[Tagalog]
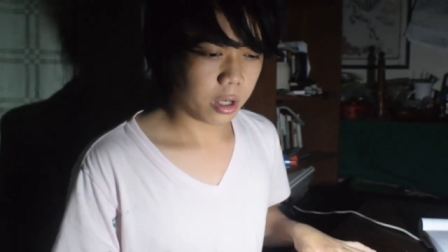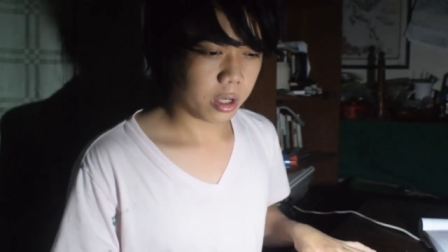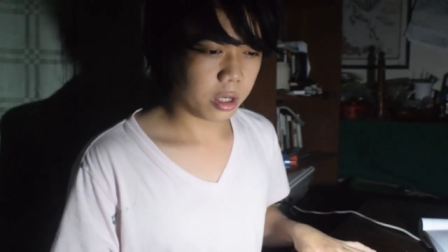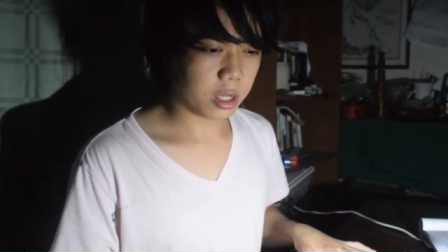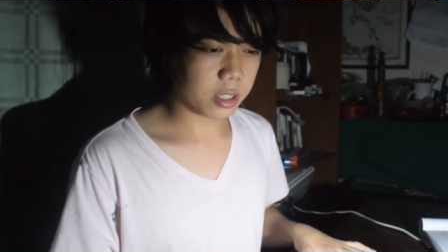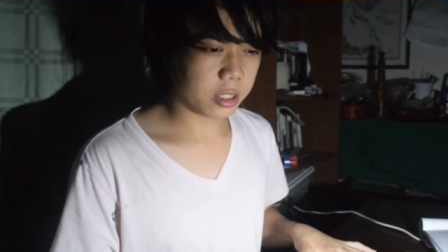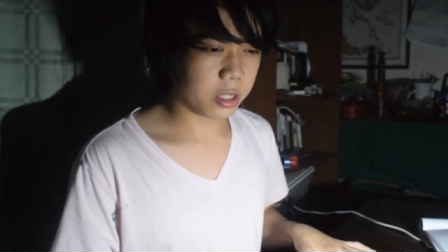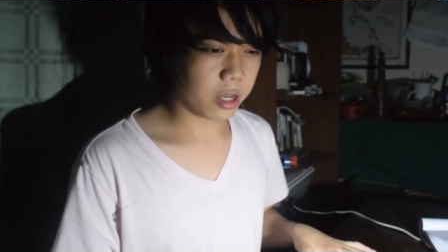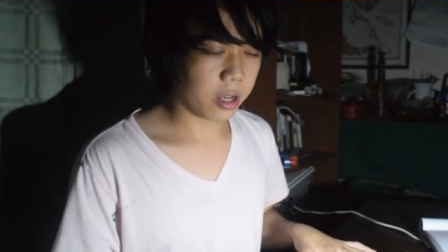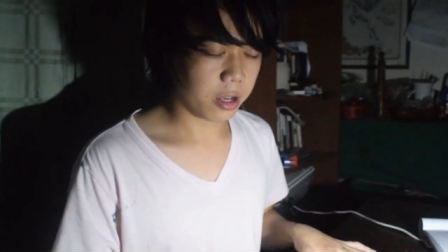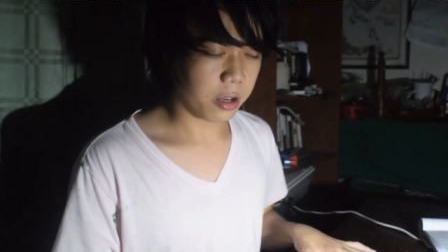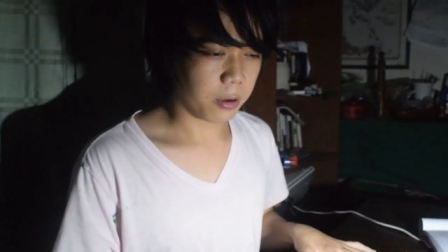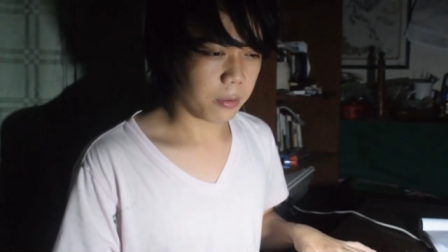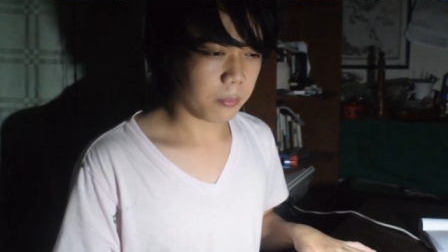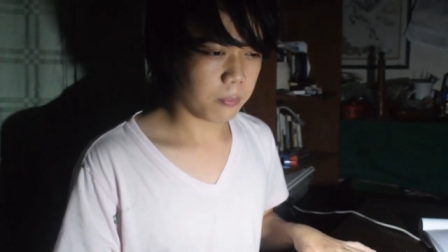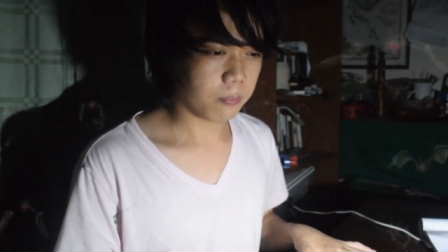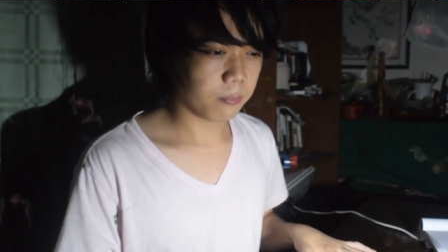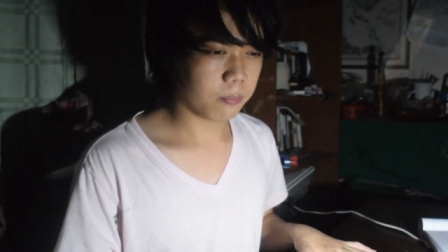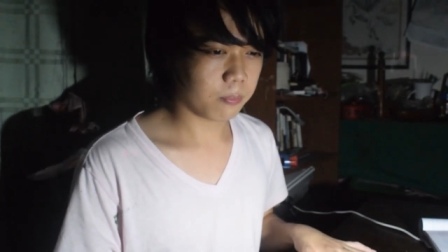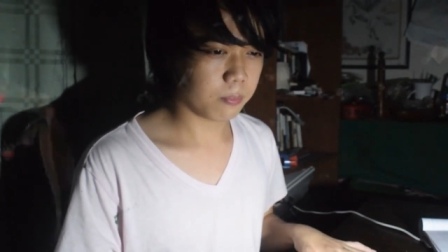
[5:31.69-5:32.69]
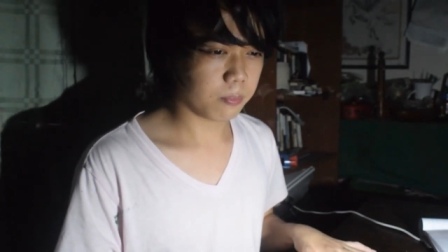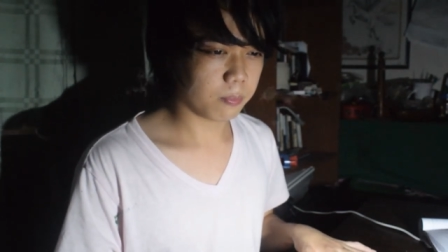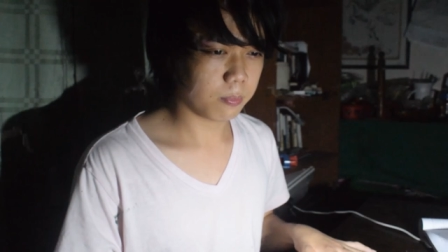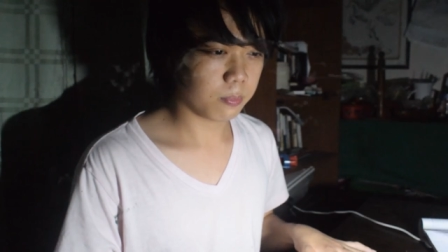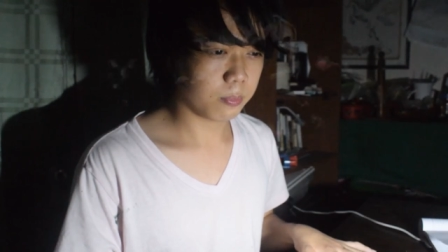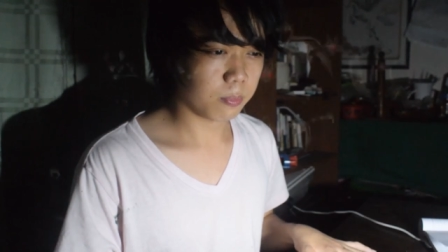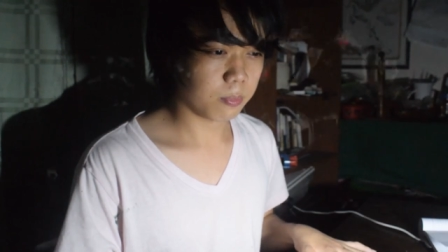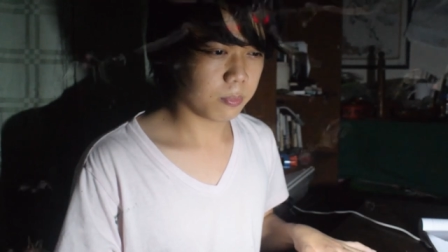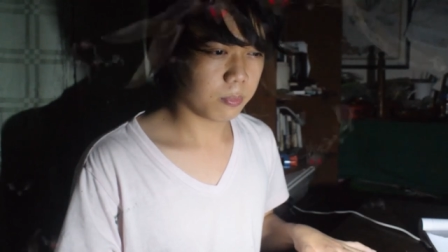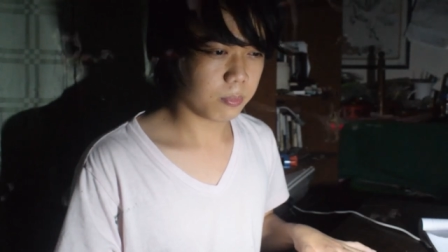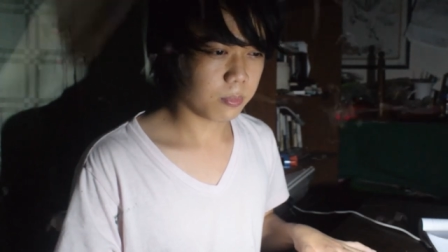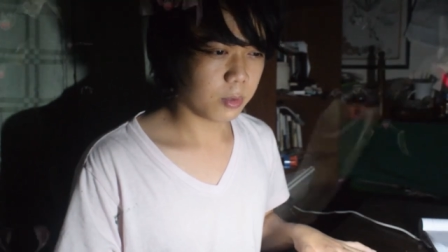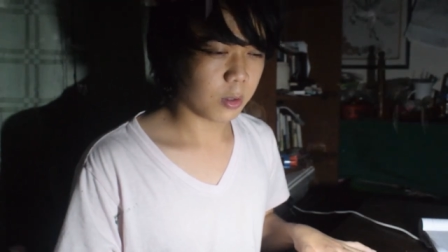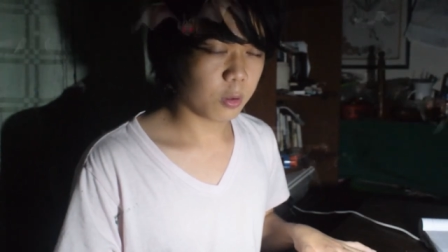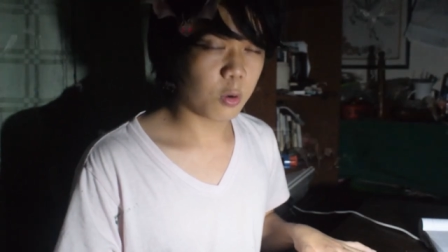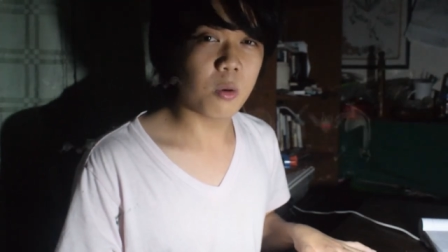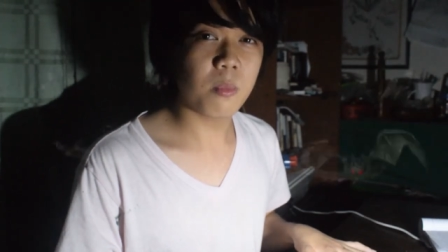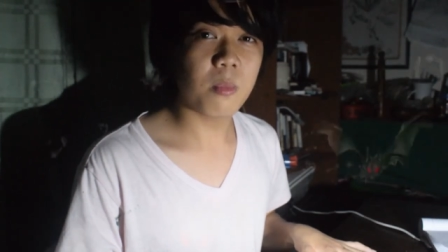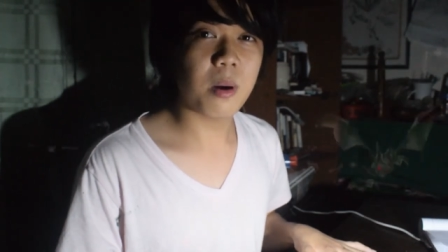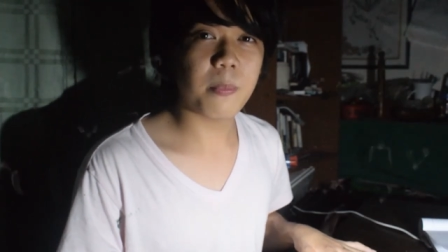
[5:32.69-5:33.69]
Kasi,
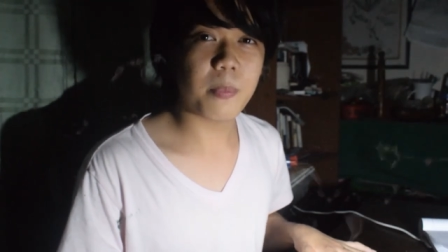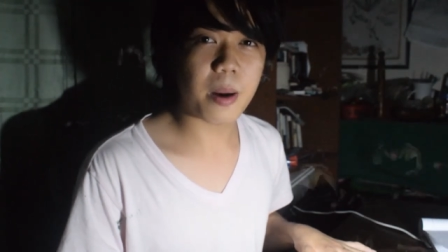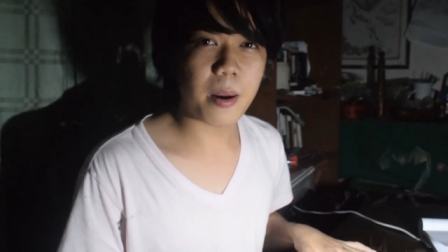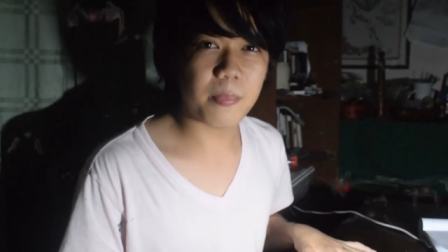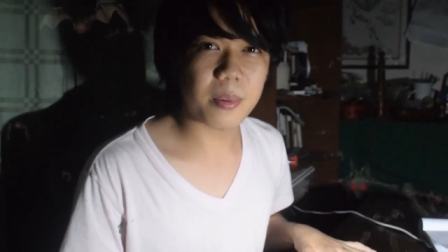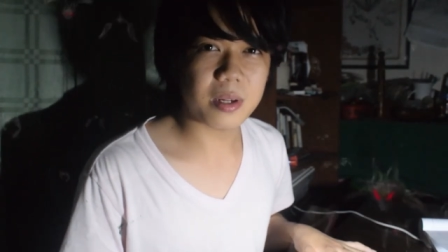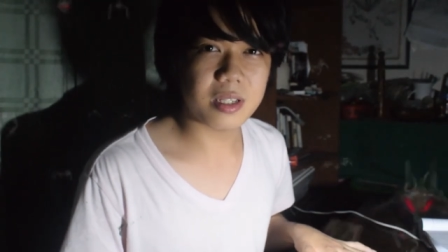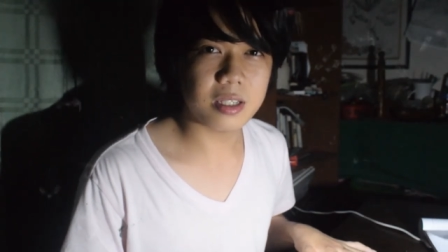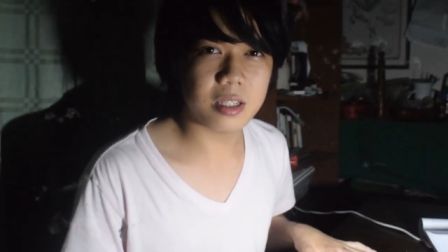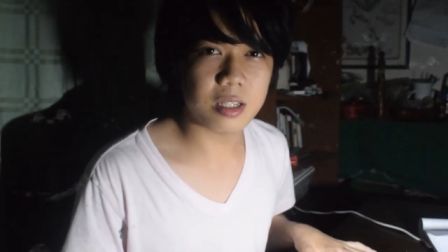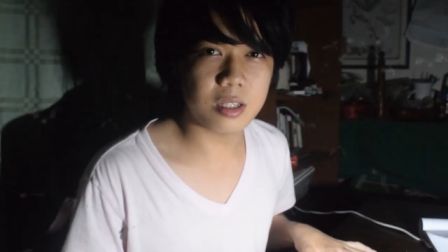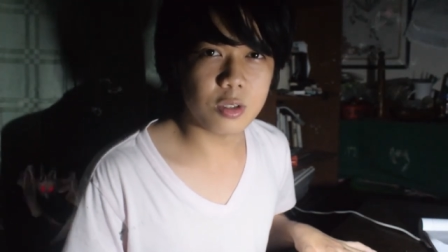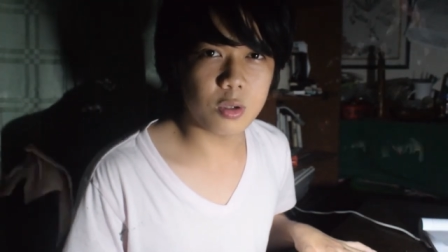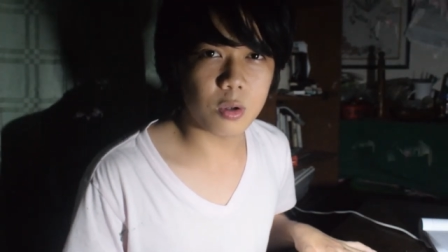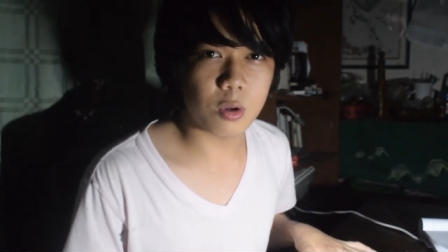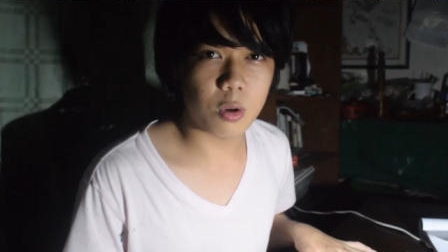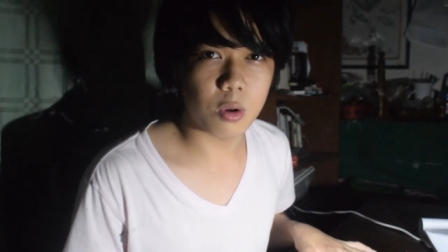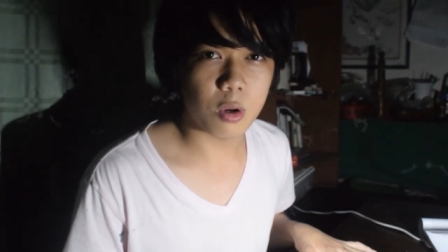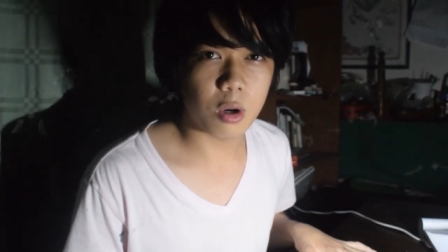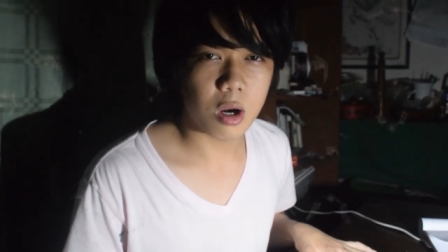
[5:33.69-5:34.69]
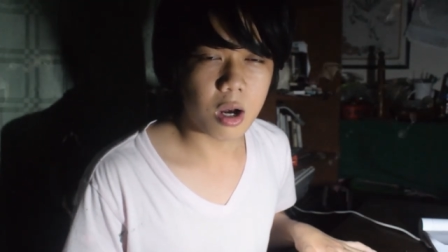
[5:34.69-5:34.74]
kung mapapansin nyo,